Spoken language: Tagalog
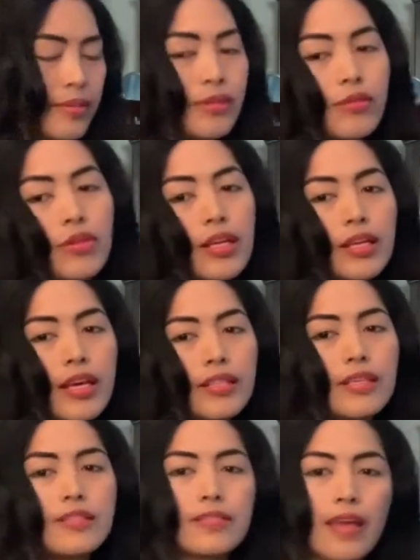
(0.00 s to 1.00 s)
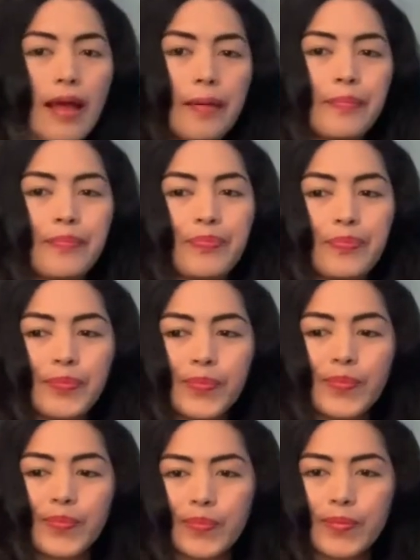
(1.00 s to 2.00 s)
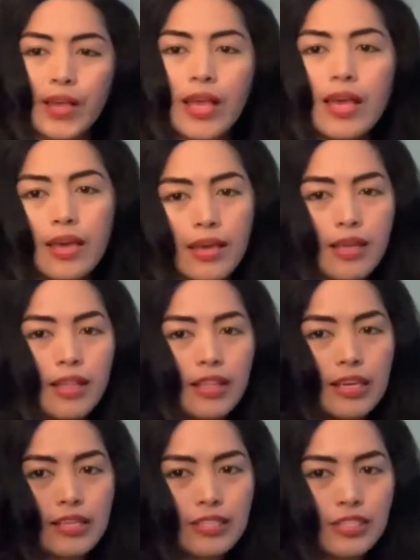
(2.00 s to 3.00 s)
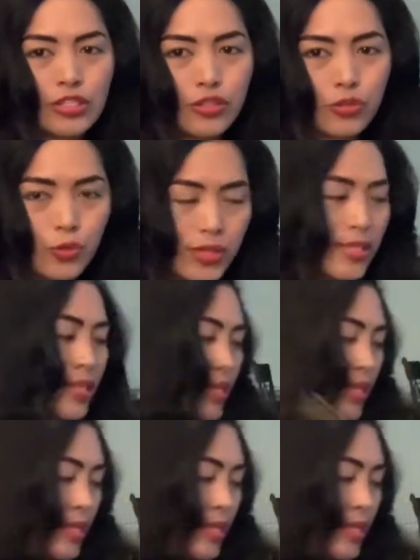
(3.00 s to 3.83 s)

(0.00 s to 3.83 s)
Connect natin sa electricity.